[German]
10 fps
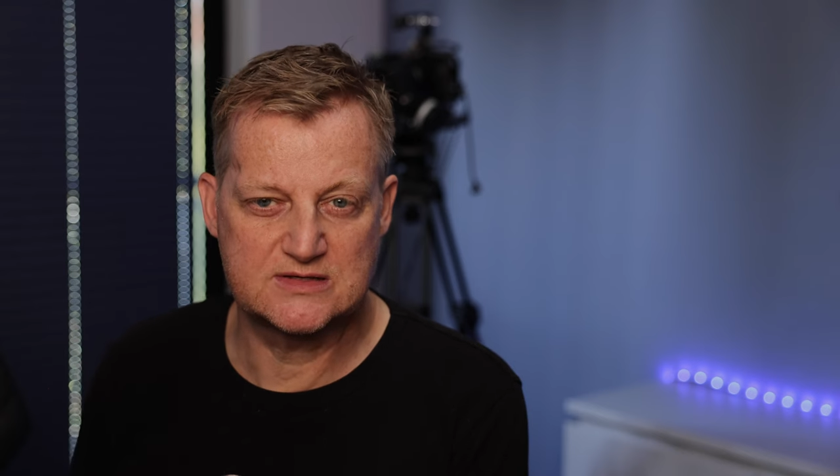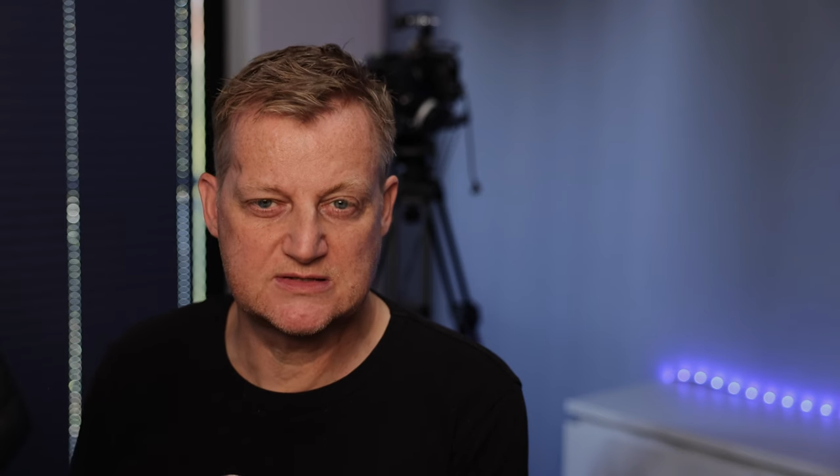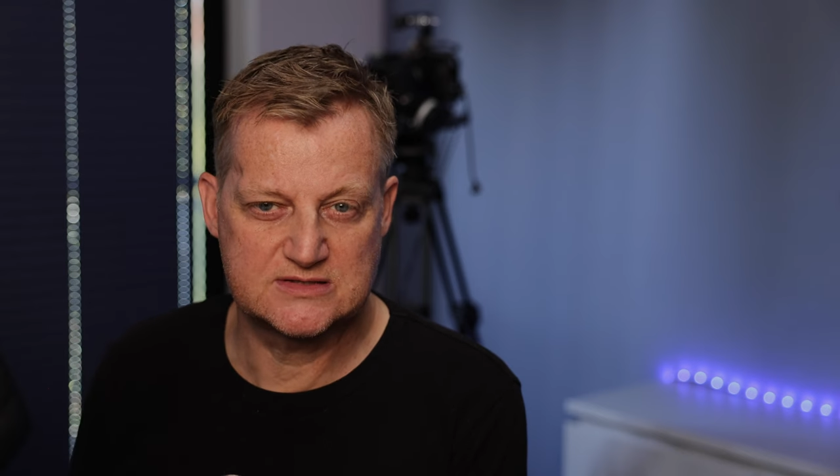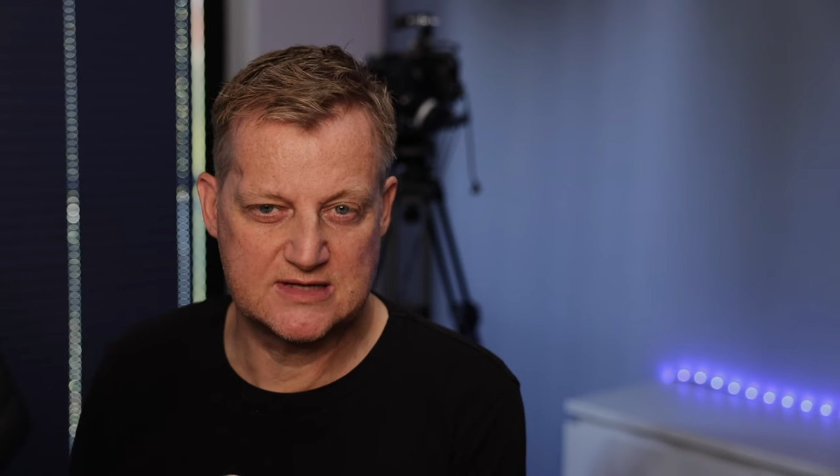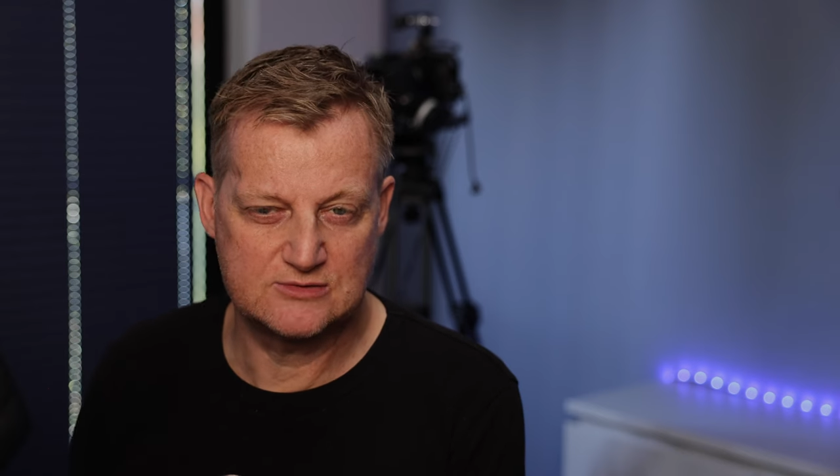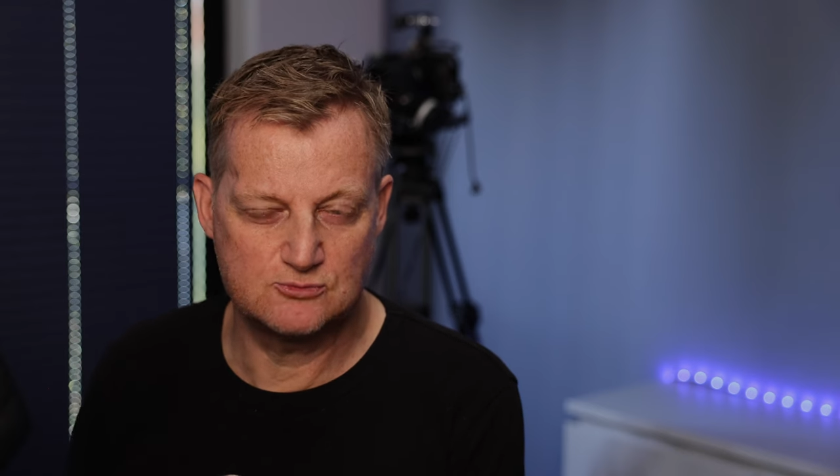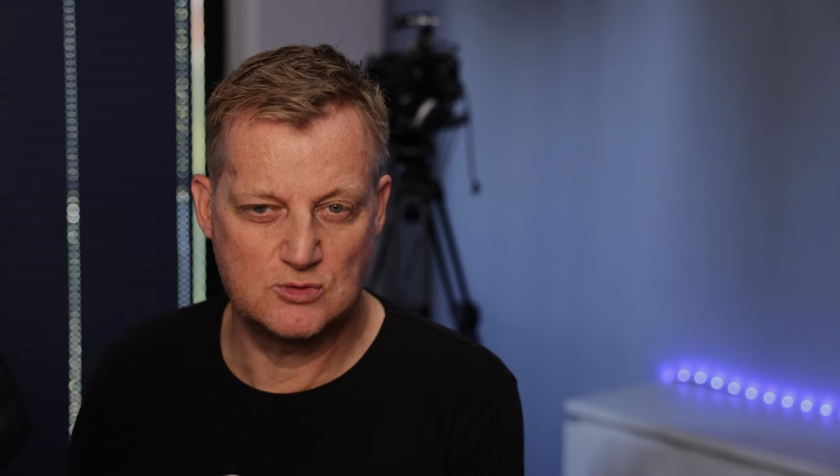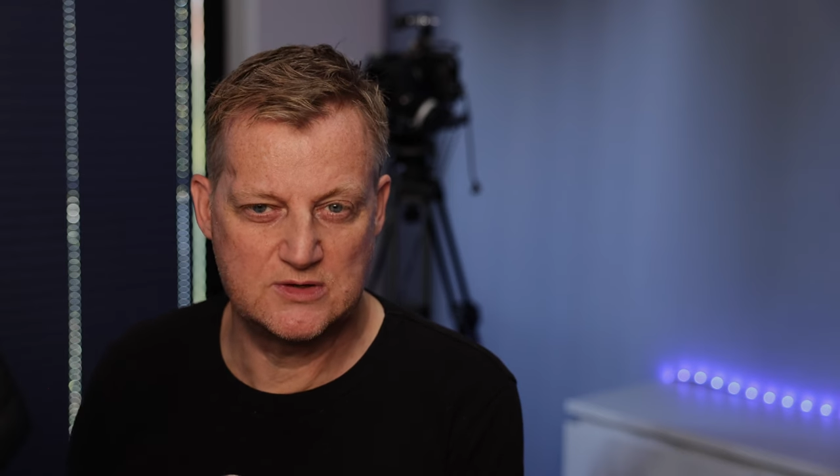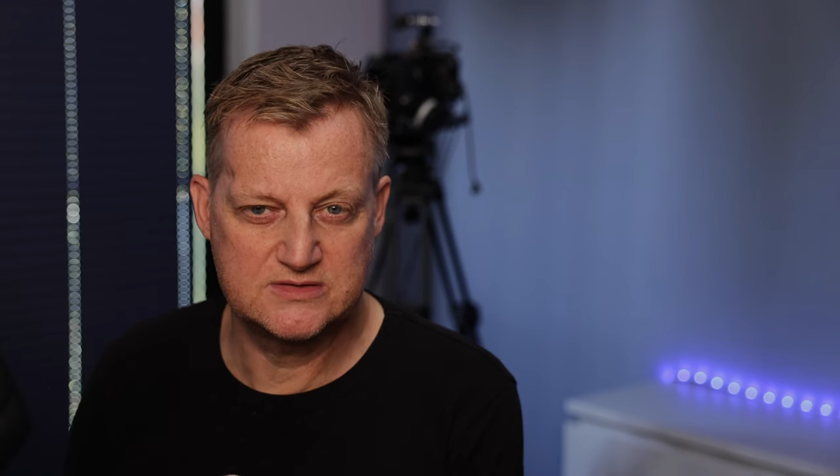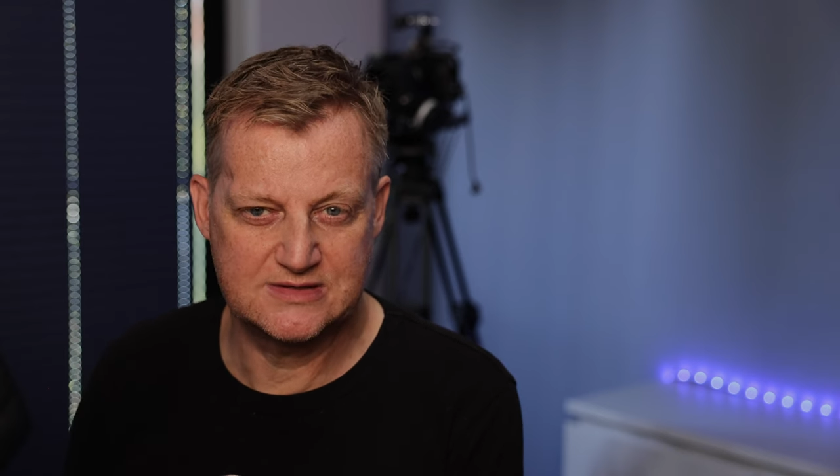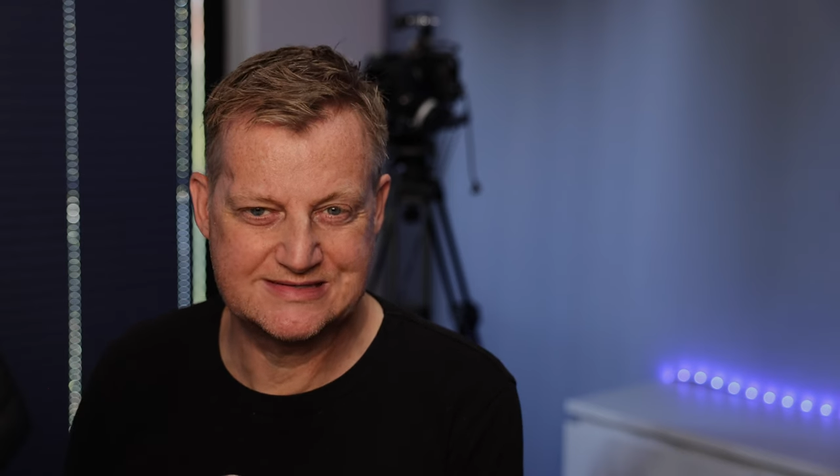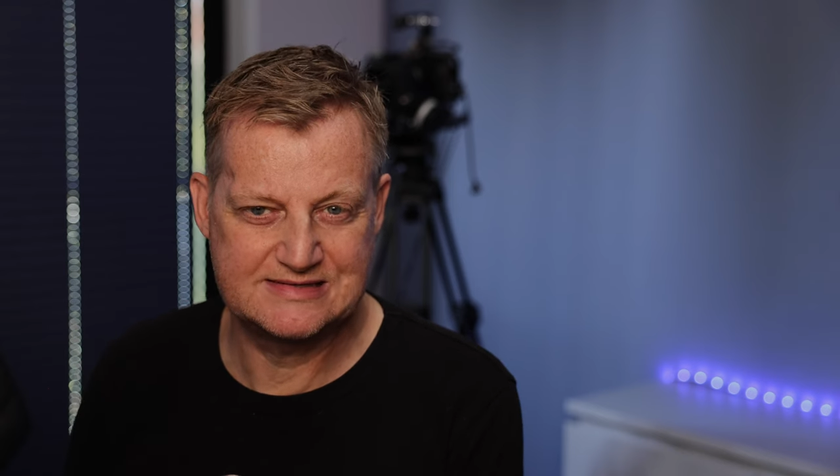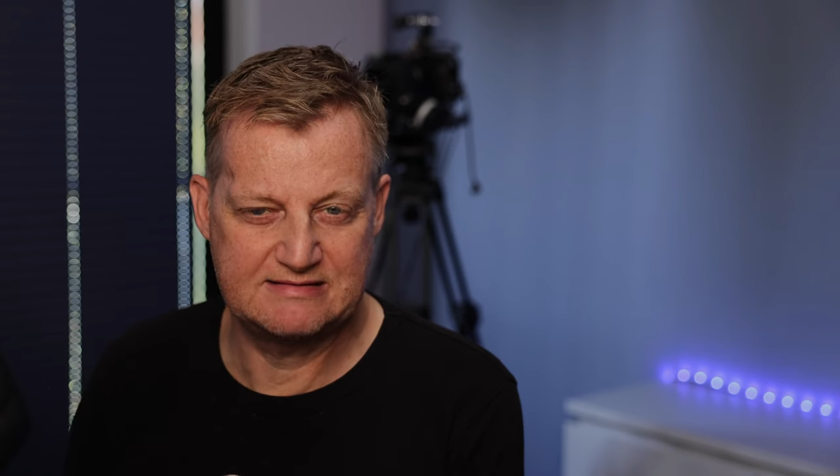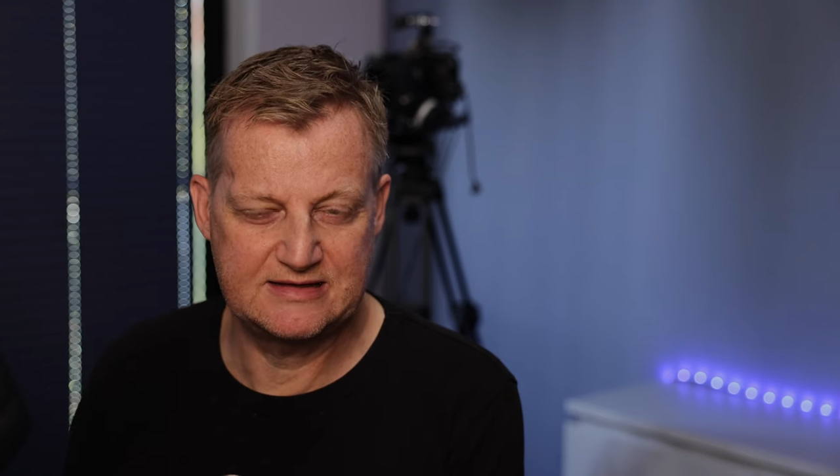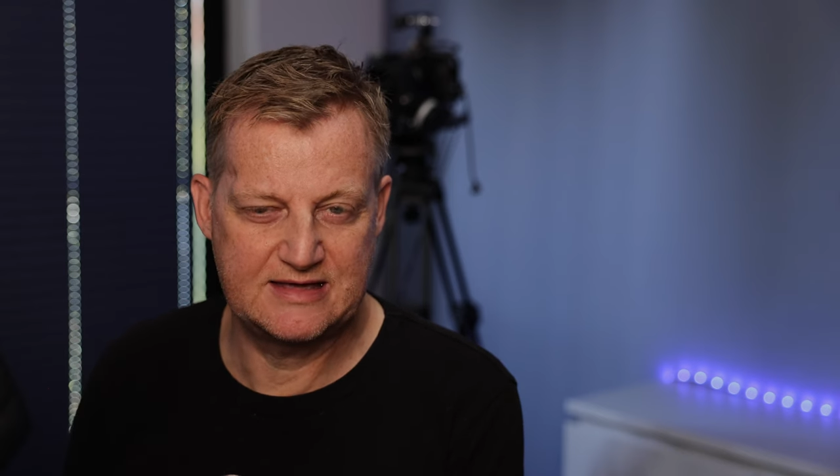dass es halt nur diese kleine